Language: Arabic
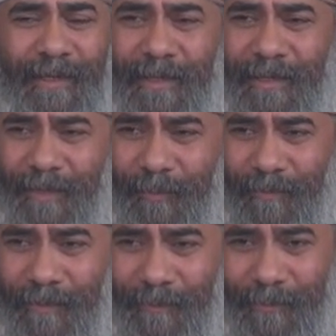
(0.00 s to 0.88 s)
إيه الحكاية
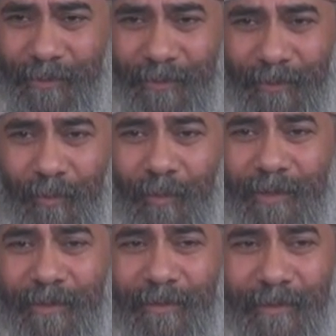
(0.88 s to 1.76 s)
بالظبط هو
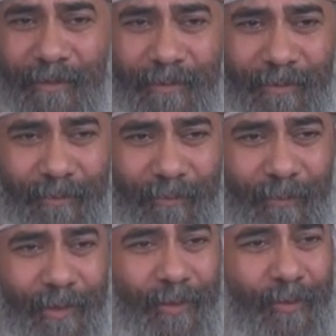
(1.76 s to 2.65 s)
الله
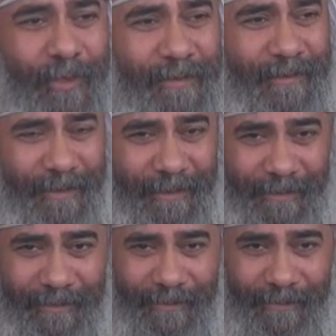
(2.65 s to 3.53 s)
ولا هو
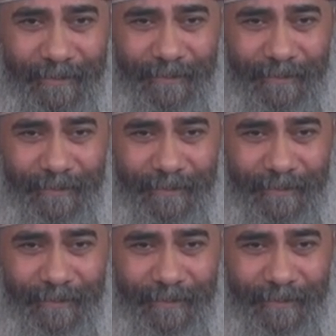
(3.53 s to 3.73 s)
إنسان